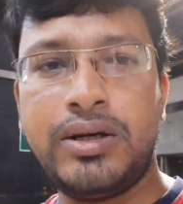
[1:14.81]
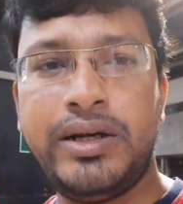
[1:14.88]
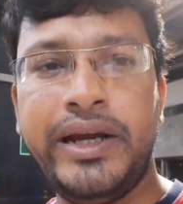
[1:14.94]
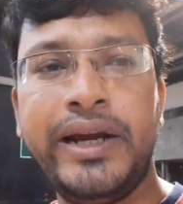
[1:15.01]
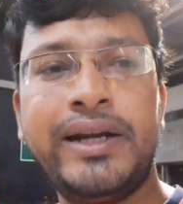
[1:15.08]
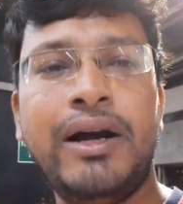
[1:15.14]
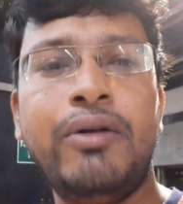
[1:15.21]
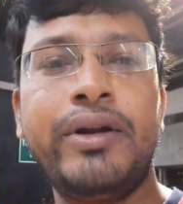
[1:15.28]

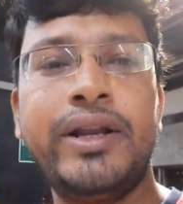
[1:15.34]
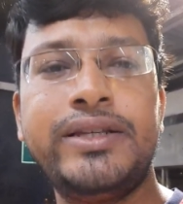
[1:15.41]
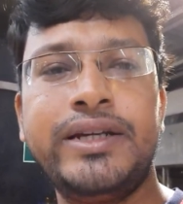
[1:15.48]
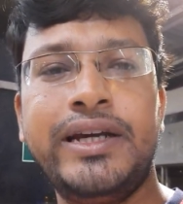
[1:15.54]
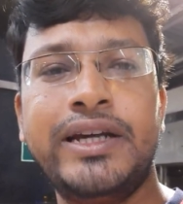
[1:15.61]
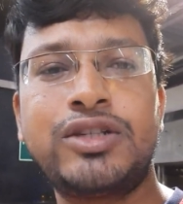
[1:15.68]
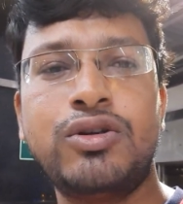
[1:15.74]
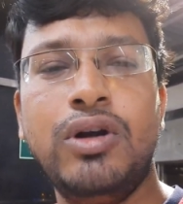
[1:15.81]
টিকিট কাউন্টারে
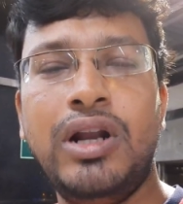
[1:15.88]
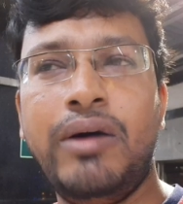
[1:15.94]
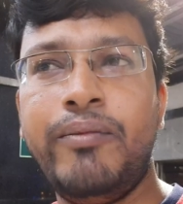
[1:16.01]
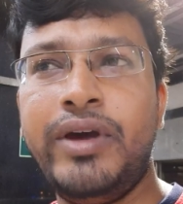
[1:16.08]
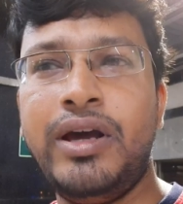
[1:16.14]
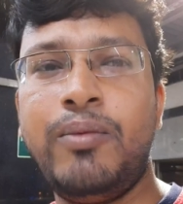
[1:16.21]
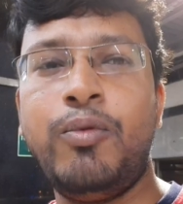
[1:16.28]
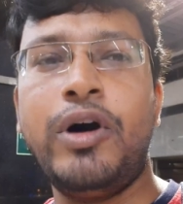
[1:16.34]
জিজ্ঞেস করলাম
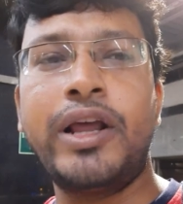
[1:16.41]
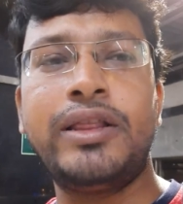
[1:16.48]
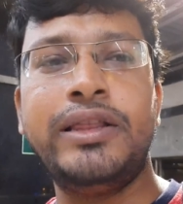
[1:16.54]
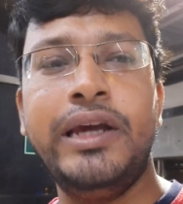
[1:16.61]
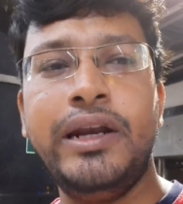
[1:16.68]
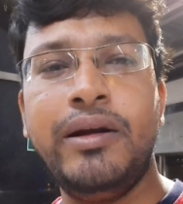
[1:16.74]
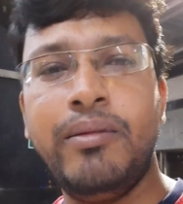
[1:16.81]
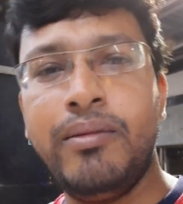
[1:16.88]
এর পরের
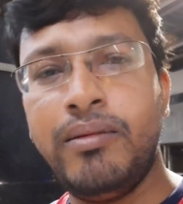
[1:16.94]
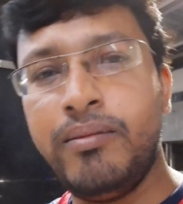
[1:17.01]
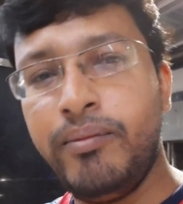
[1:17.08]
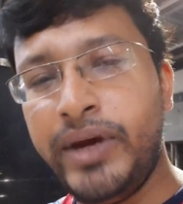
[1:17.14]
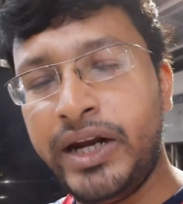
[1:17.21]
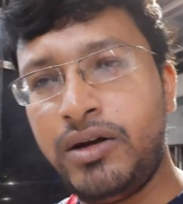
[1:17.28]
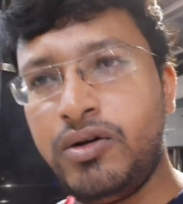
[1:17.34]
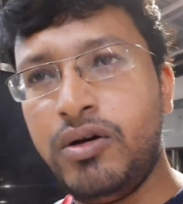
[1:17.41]
দিন
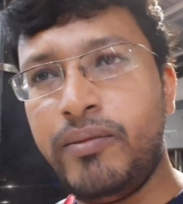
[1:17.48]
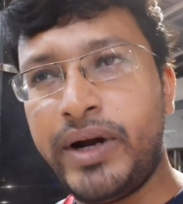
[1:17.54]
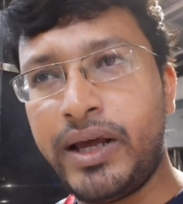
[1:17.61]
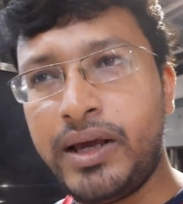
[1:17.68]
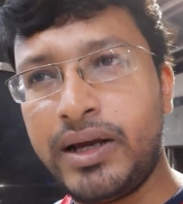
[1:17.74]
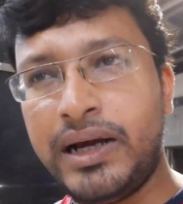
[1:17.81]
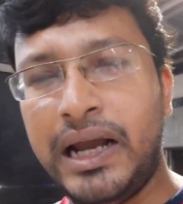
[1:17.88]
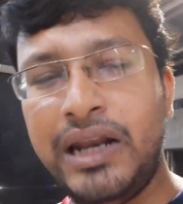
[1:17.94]
মেট্রো মানে
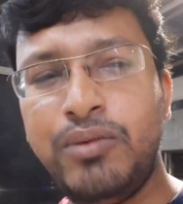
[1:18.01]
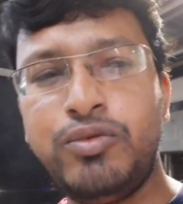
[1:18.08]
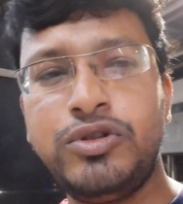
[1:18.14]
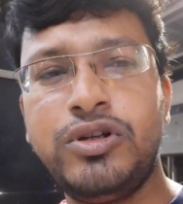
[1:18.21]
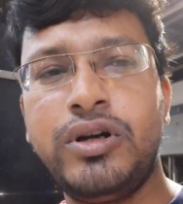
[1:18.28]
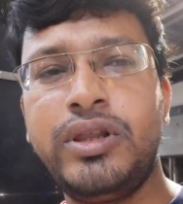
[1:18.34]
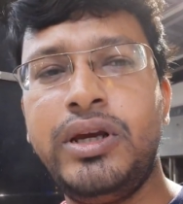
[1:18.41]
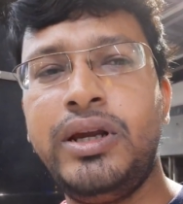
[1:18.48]
কালী
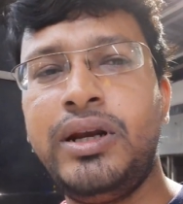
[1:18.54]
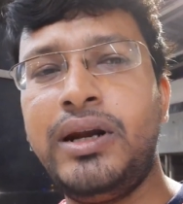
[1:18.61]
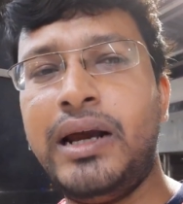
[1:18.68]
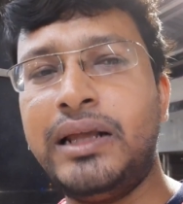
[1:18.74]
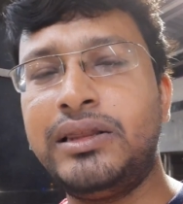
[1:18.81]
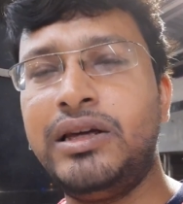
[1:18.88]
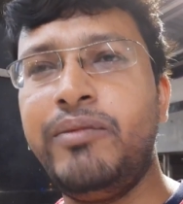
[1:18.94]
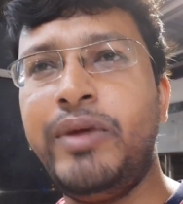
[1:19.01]
পুজোর দিন
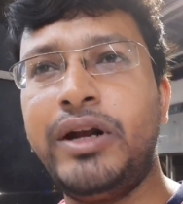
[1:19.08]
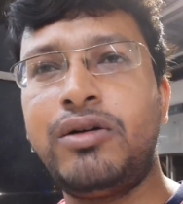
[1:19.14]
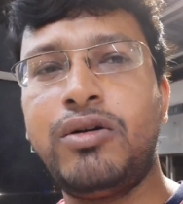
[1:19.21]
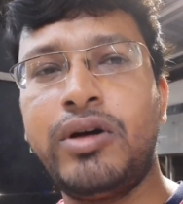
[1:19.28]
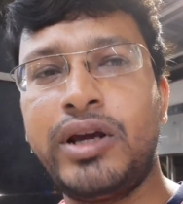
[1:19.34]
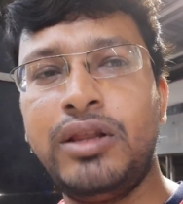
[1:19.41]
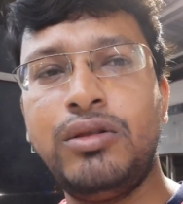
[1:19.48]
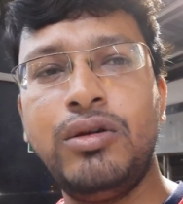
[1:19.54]
রাতে মেট্রো
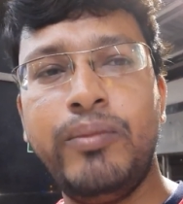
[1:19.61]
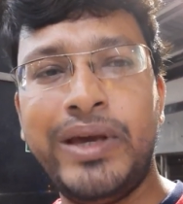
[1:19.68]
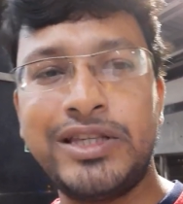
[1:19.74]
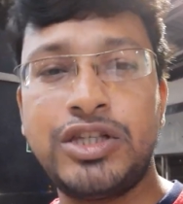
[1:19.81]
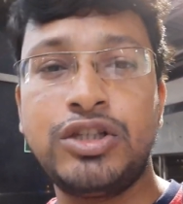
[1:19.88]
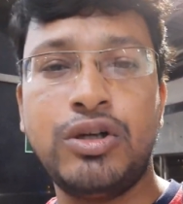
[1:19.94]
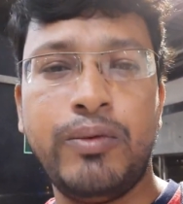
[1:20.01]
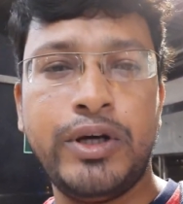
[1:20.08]
কিন্তু
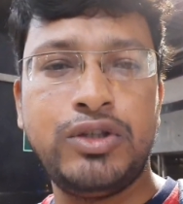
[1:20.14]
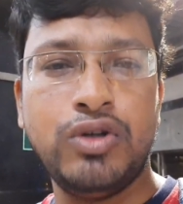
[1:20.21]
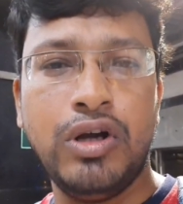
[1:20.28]
বেশি সময়